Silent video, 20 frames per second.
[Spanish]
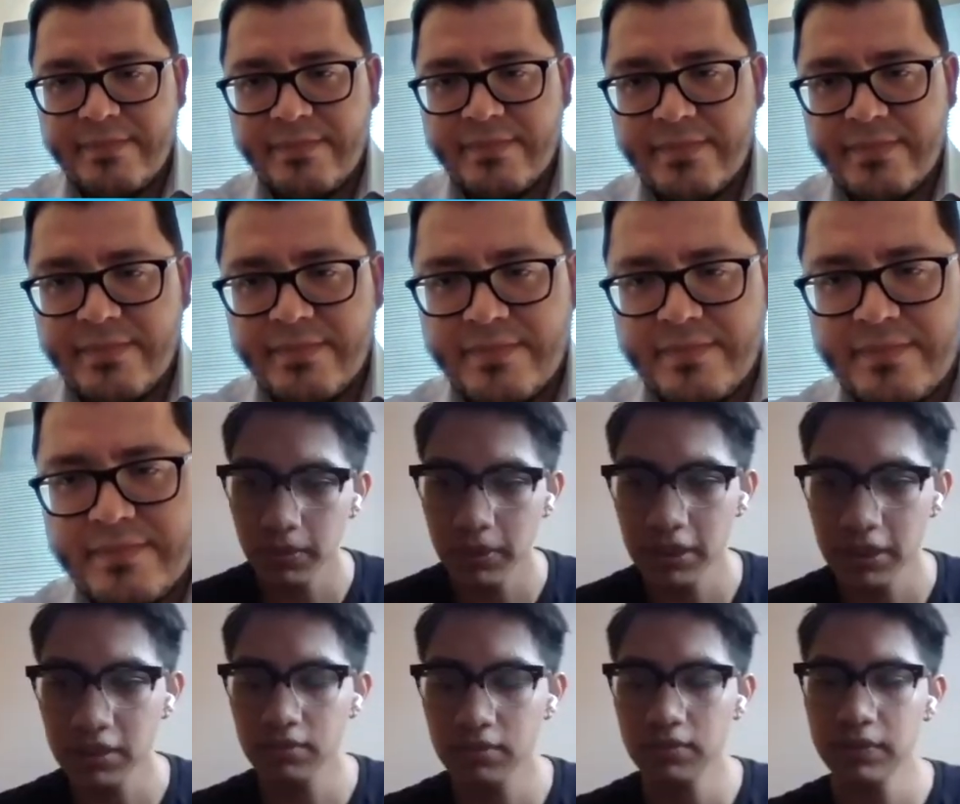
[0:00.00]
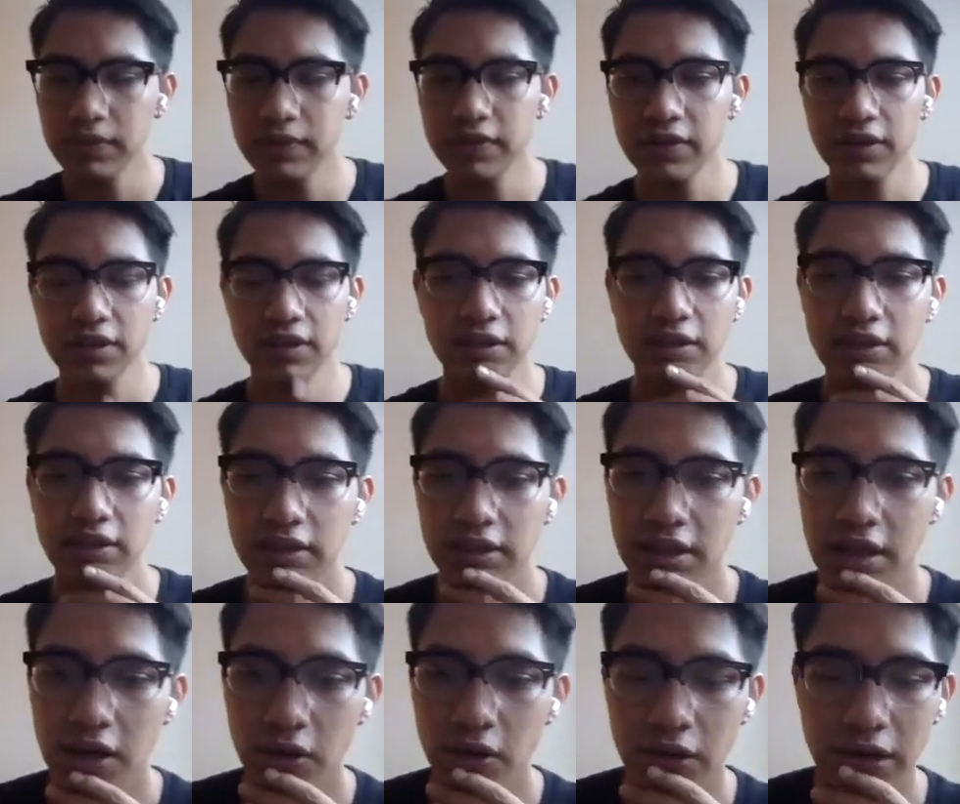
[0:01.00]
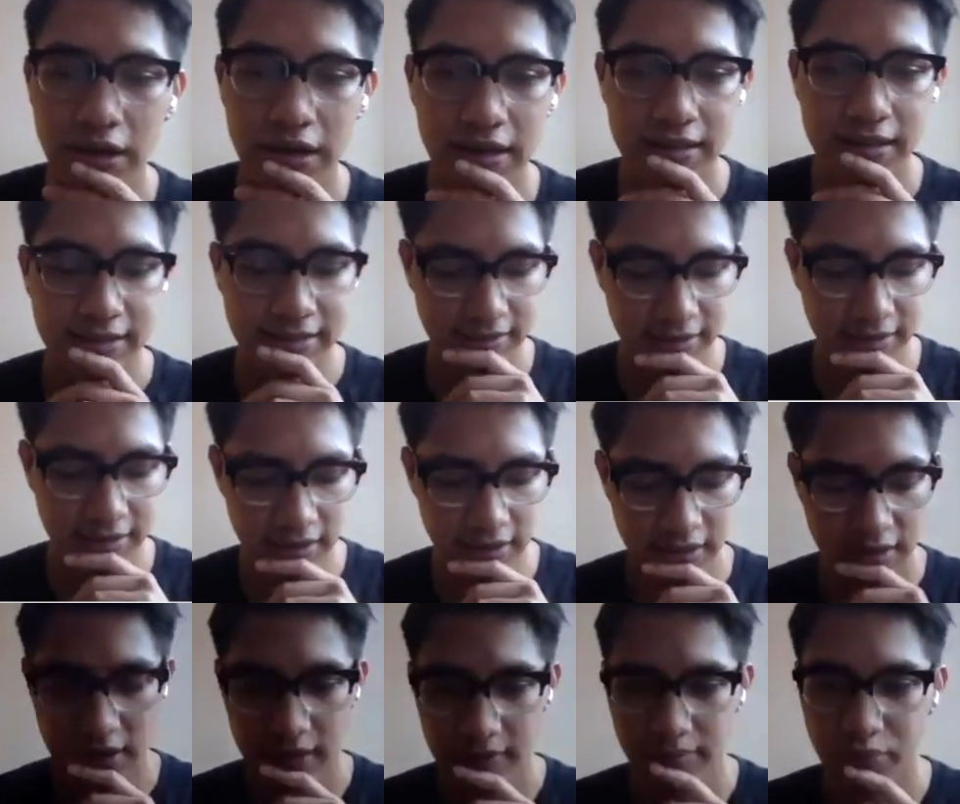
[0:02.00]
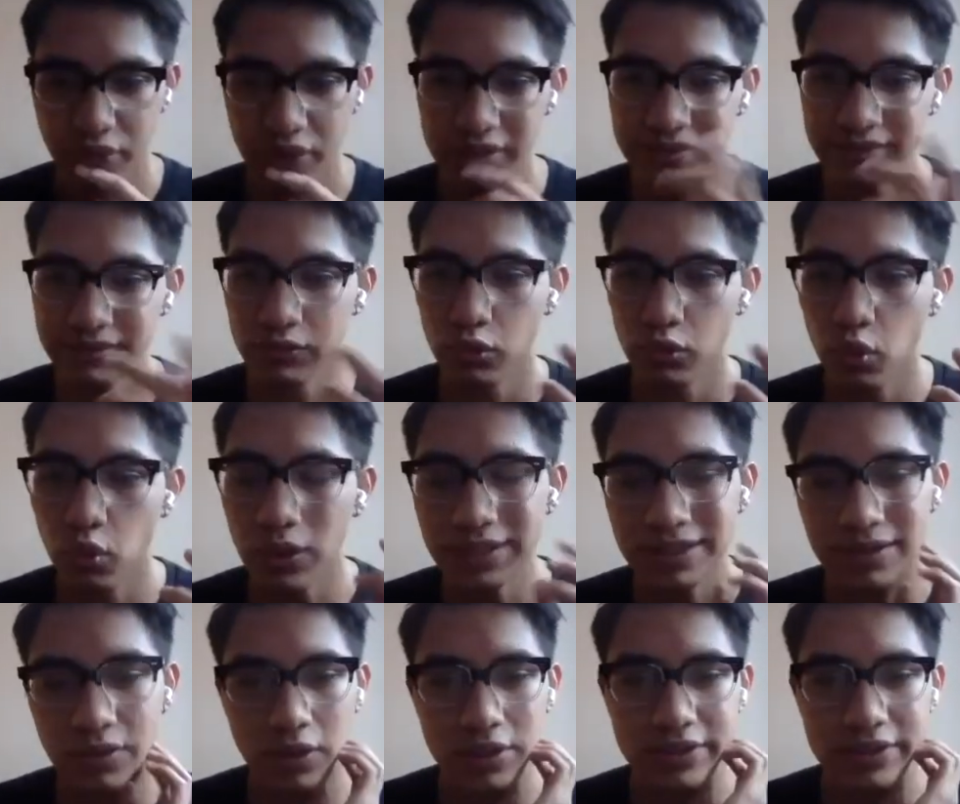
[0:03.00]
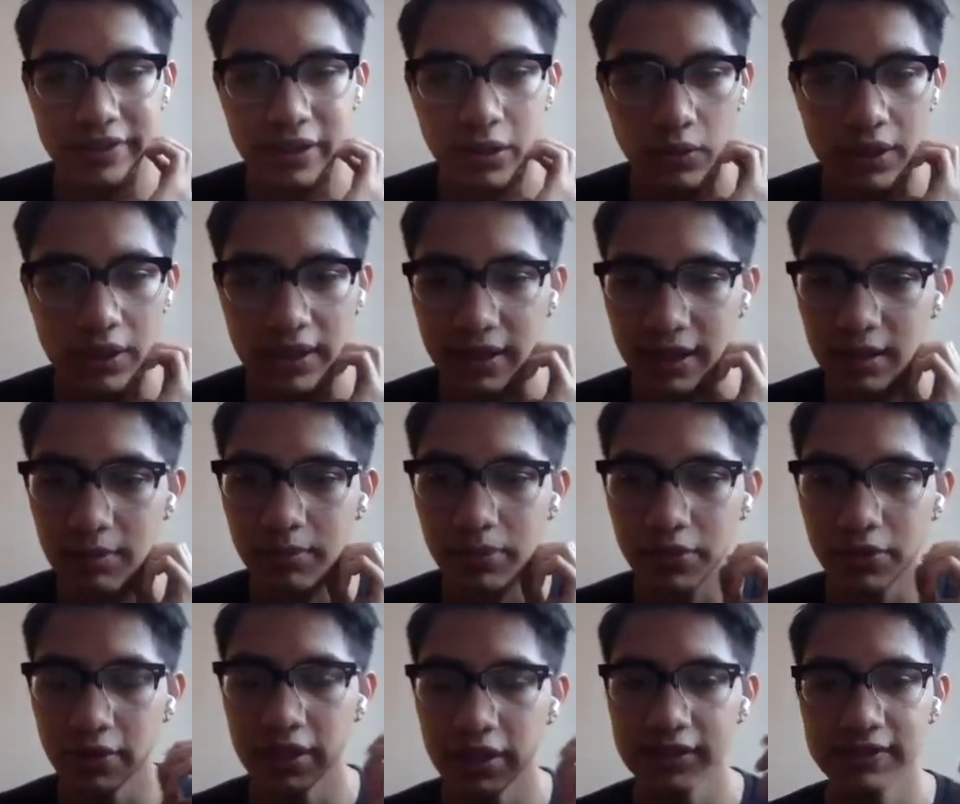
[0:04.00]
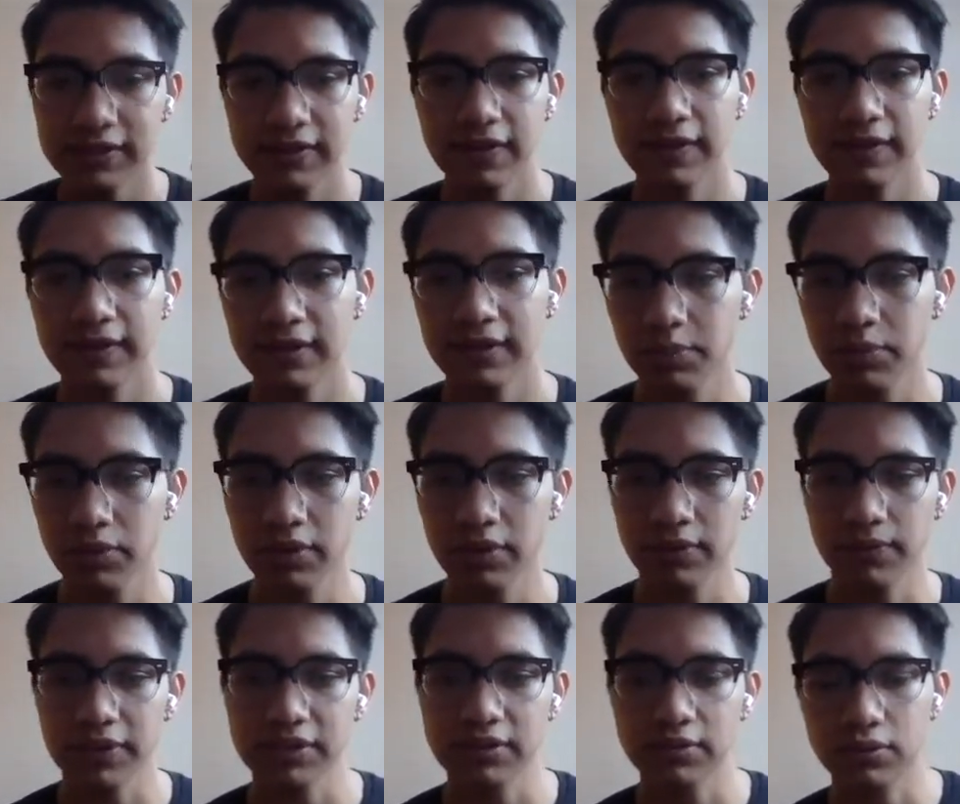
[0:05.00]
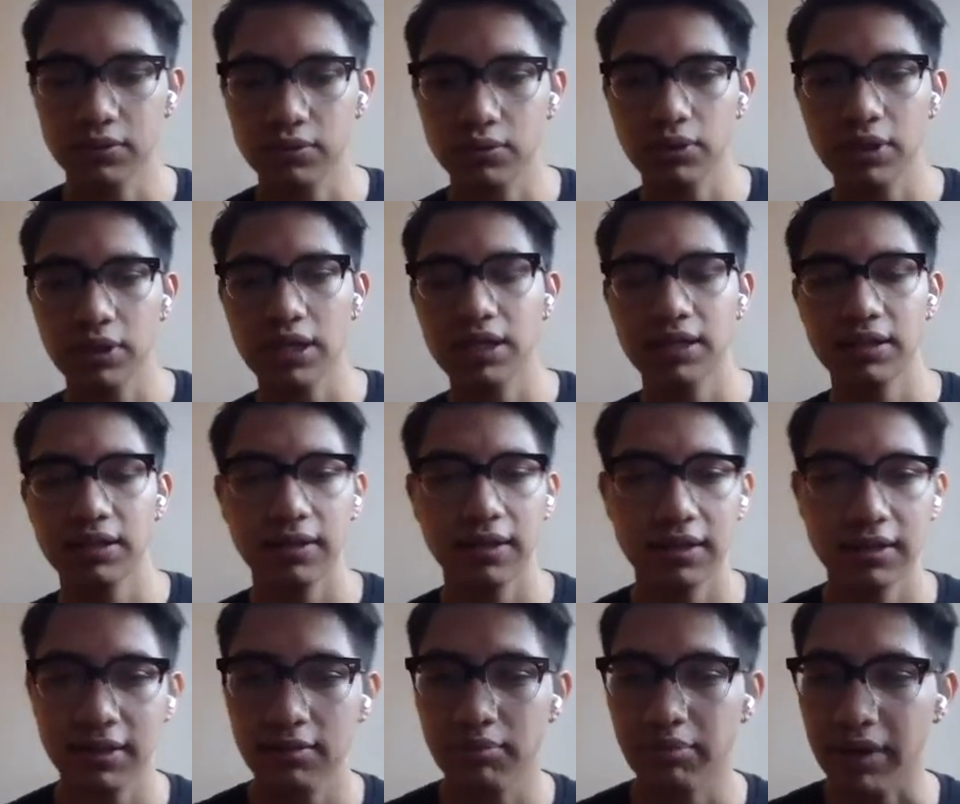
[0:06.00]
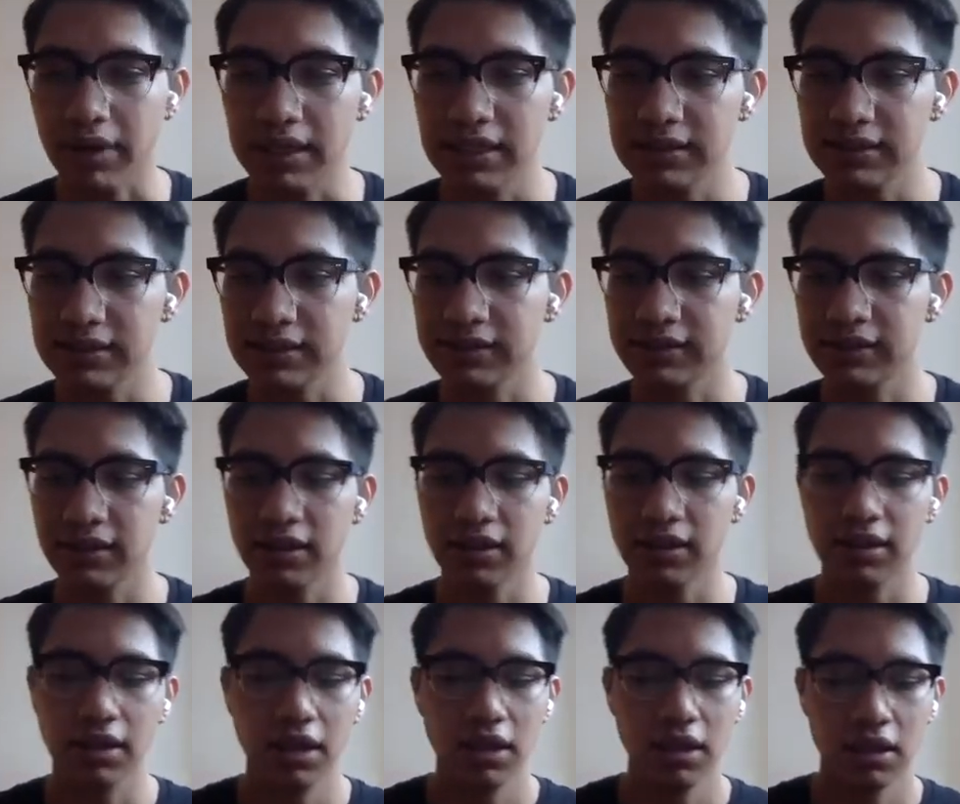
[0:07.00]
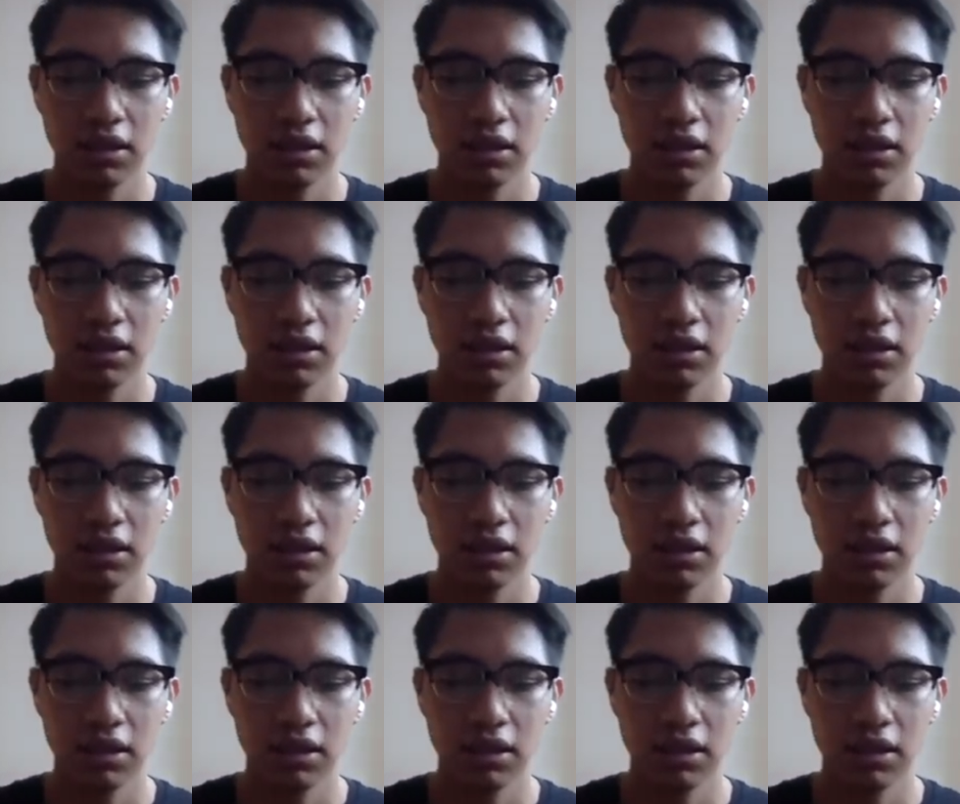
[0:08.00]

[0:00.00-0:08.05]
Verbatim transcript: Muy bien, Michel. Y, ahora, este, pues, ¿cuál, sería un ejemplo de este tipo de infraestructura en, el país? Este,